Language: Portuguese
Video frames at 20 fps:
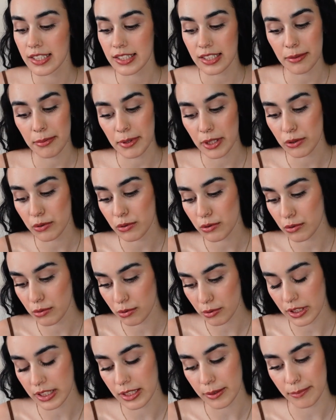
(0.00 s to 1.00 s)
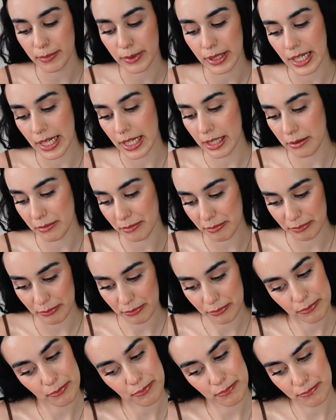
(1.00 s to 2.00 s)
Cibercultura também
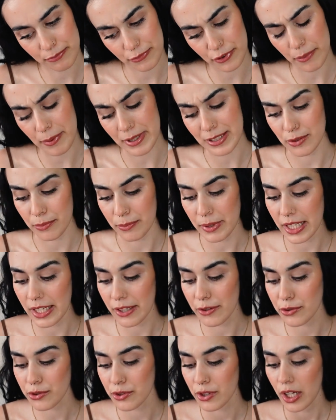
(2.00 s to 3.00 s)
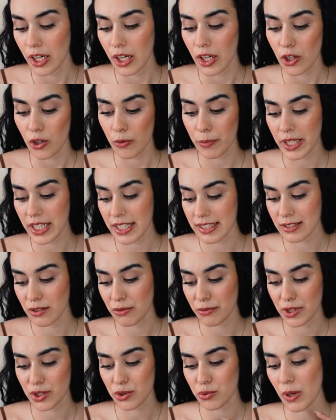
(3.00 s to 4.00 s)
foi mais ou menos.
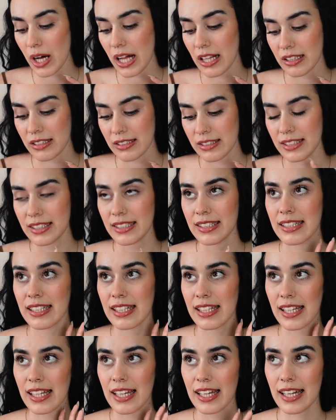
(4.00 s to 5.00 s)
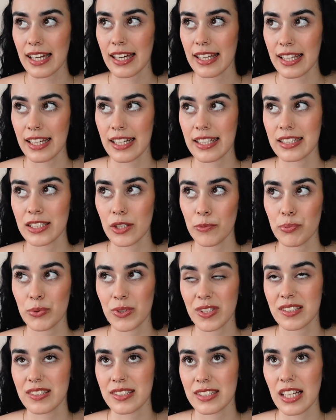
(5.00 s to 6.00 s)
Comunicação Visual a cadeira tinha
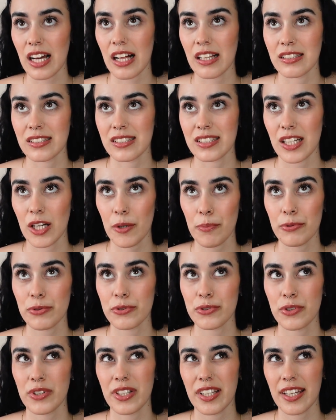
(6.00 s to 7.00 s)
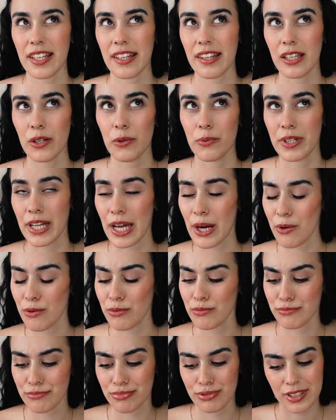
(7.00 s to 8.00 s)
potencial, a professora que a deu
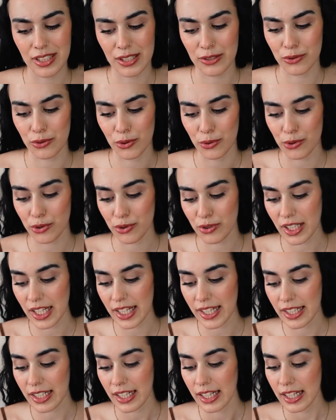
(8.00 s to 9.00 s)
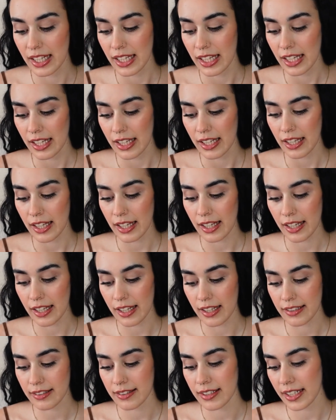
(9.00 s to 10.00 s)
não, portanto não gostei.
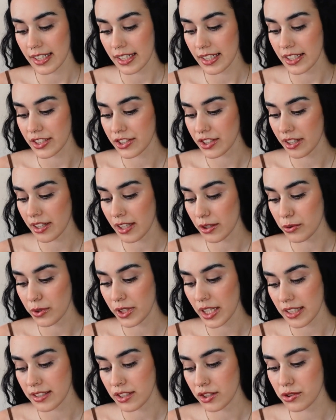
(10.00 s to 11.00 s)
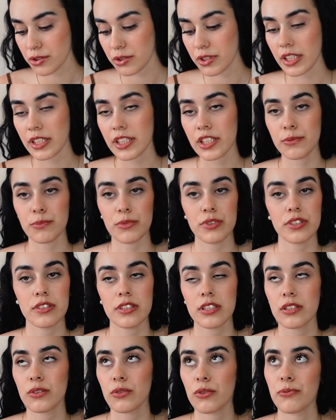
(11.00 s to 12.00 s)
Uh, técnicas redatoriais em jornalismo, que
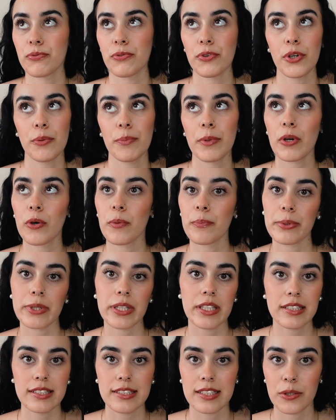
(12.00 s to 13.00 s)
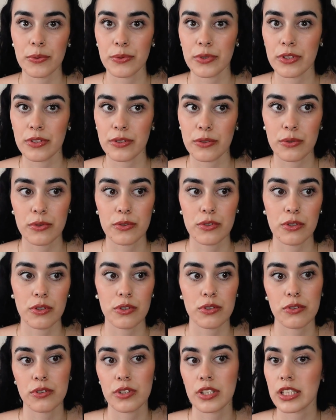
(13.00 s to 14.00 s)
sinto que foi uma compilação de introdução
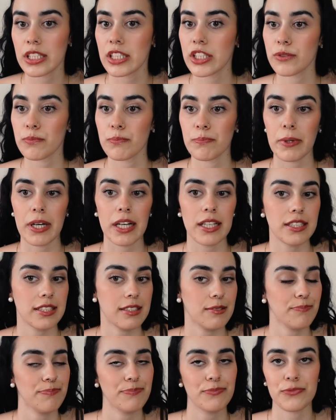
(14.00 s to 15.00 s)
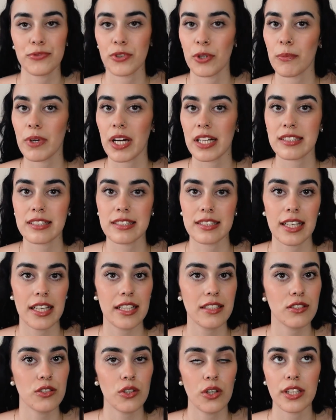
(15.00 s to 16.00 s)
ao jornalismo, pá, foi um bocado
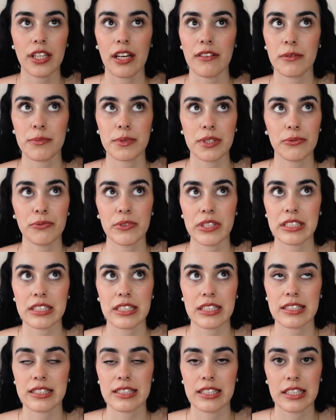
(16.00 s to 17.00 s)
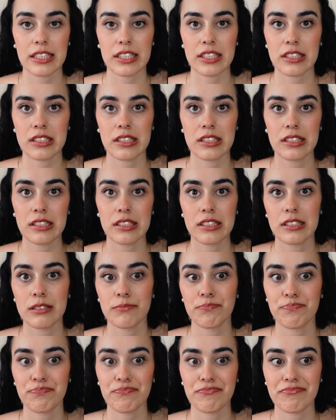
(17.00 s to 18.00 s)
secante, só andávamos a fazer cenas de
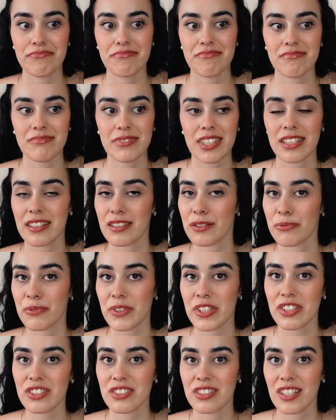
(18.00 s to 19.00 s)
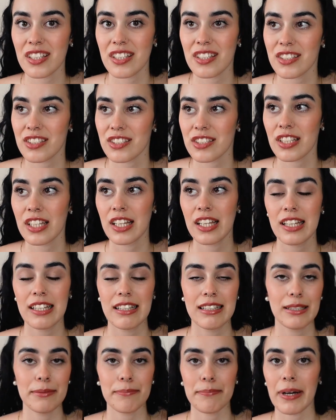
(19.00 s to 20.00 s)
hum, entrevistas,
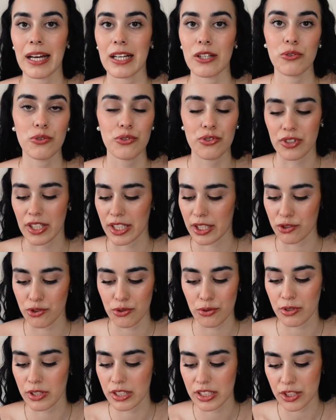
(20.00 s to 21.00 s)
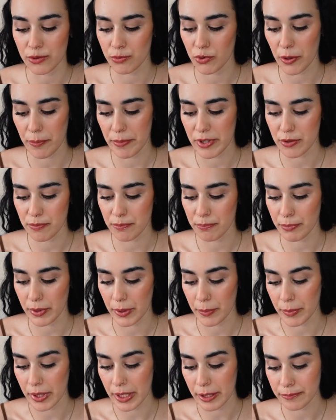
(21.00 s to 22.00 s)
pá, não gostei, jornalismo não é mesmo
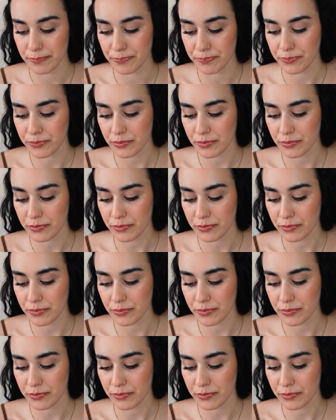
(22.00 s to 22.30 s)
para mim.